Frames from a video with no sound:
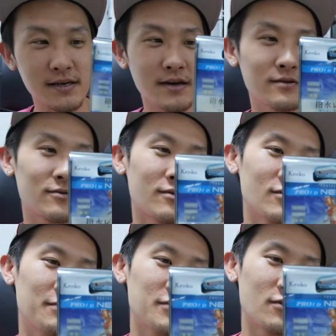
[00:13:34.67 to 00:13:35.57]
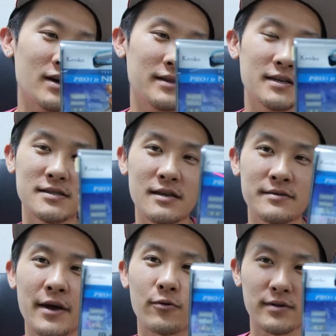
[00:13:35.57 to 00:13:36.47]
Kenkoの
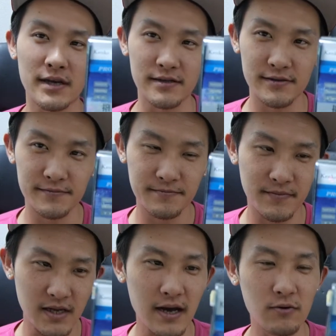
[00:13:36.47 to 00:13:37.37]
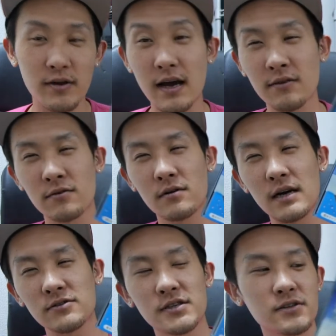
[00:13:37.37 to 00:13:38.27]
プロワンデジタルネオってやつ。はい。これ、ア
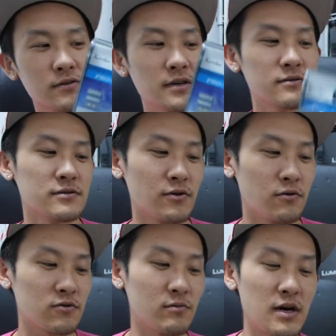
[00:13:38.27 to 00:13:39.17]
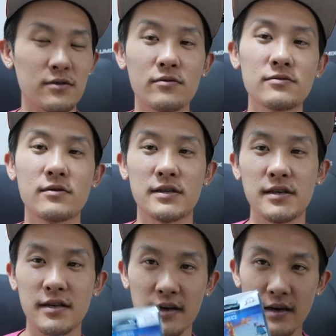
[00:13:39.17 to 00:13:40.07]
ソシエイトリンク両方とも貼っとくので、
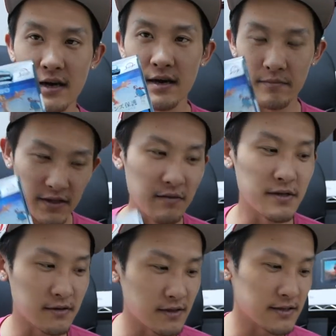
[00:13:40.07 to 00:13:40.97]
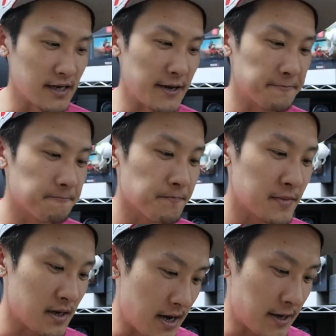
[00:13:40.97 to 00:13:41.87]
ぜひ見てみてください。
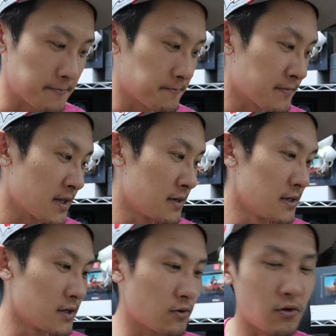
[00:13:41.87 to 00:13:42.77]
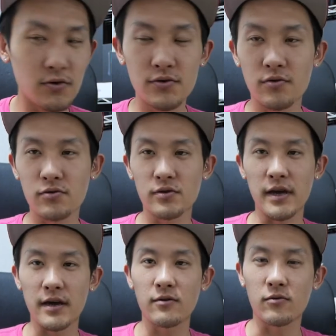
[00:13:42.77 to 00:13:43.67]
はい。ということ
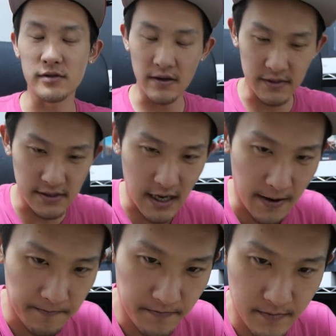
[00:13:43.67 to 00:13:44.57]
でございました。